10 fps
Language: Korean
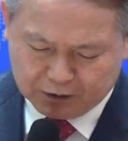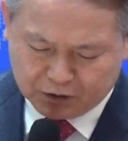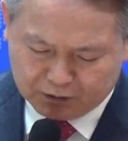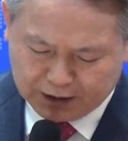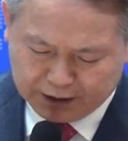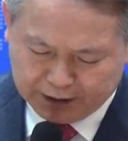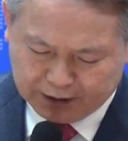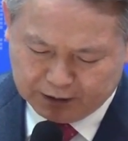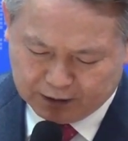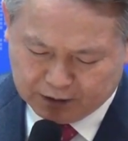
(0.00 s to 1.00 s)

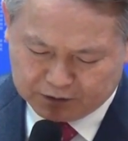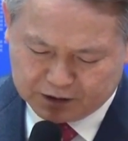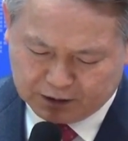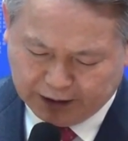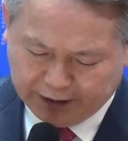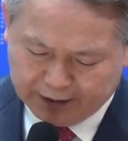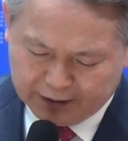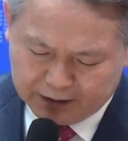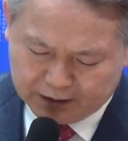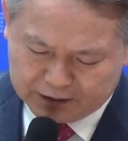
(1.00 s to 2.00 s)
전하니
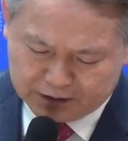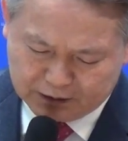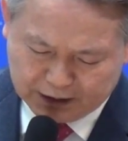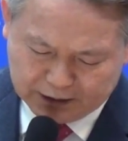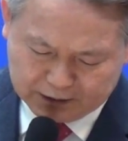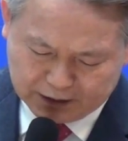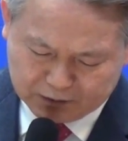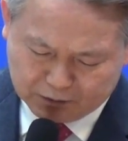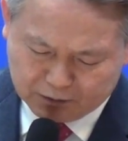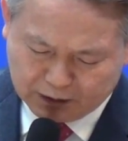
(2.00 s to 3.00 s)
일렀으되 이스라엘
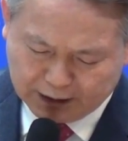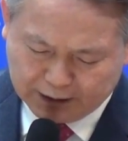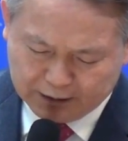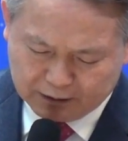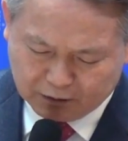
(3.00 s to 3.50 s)
자손들아